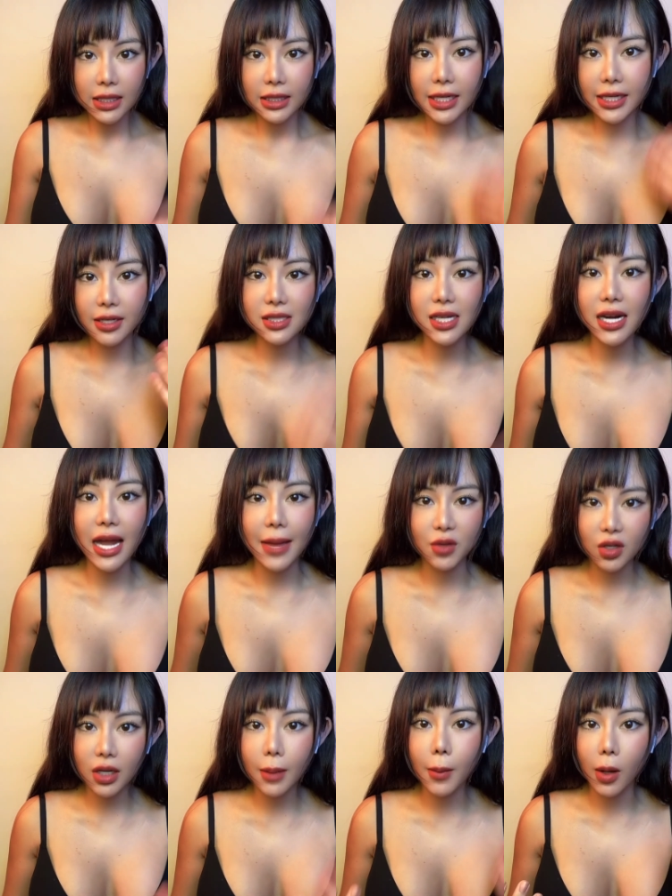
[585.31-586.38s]
thì nó sẽ làm
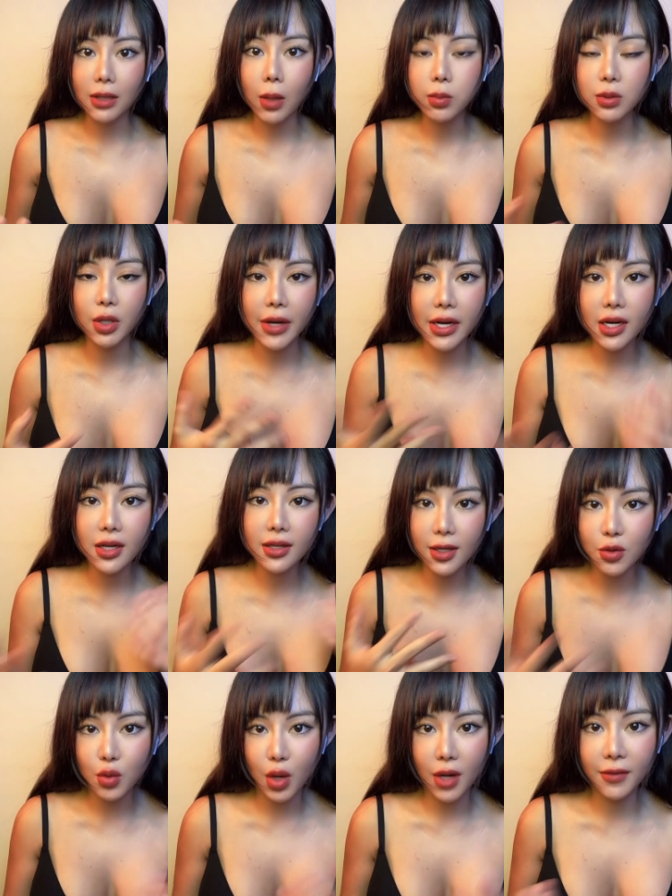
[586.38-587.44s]
cho cái botox nhiều khi nó
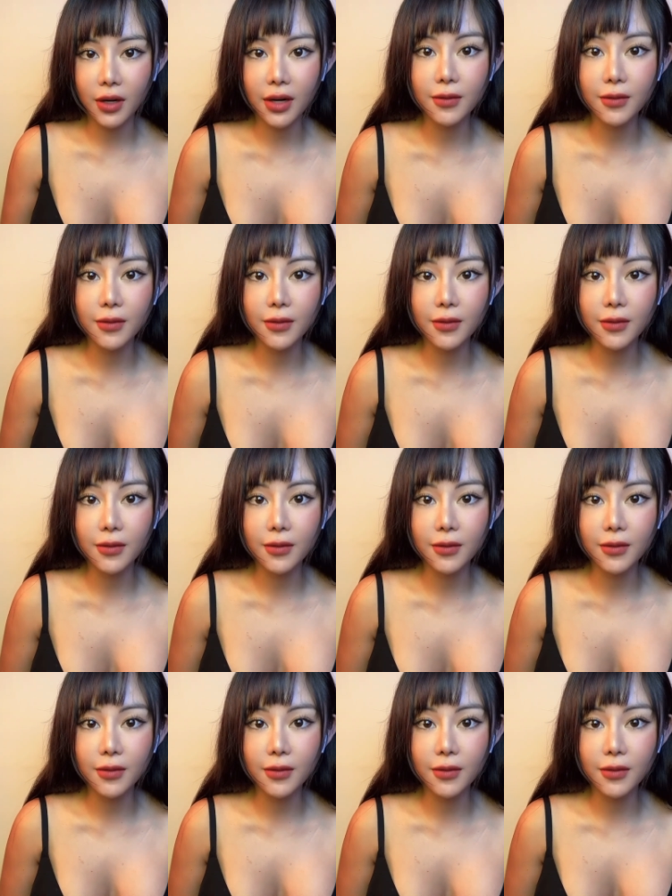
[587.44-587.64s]
di chuyển một